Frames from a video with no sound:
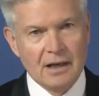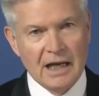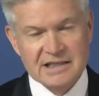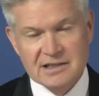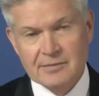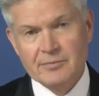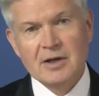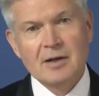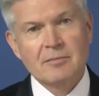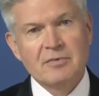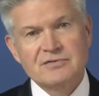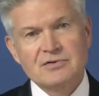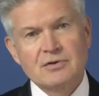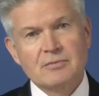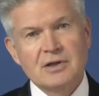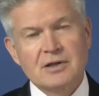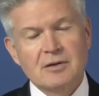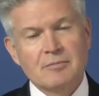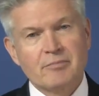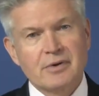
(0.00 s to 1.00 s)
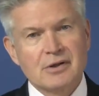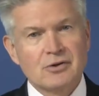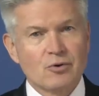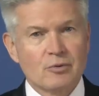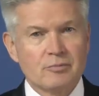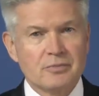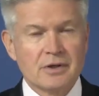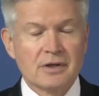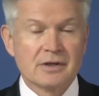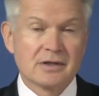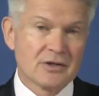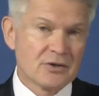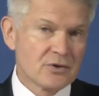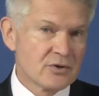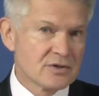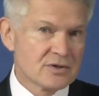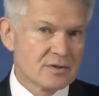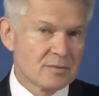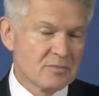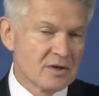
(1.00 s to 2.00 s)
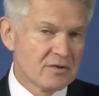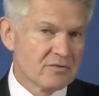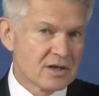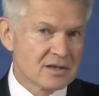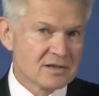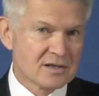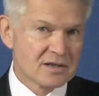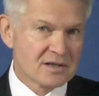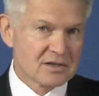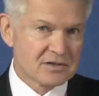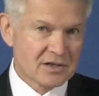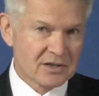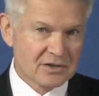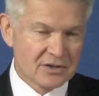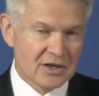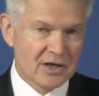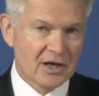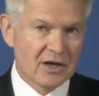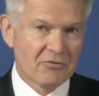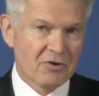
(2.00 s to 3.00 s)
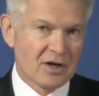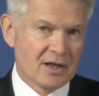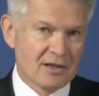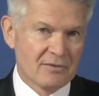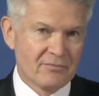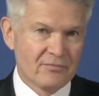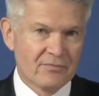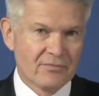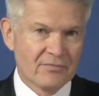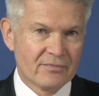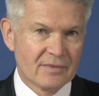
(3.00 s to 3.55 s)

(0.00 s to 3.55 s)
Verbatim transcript: а теперь обо всем этом подробнее. Надеюсь, мы вас заинтриговали.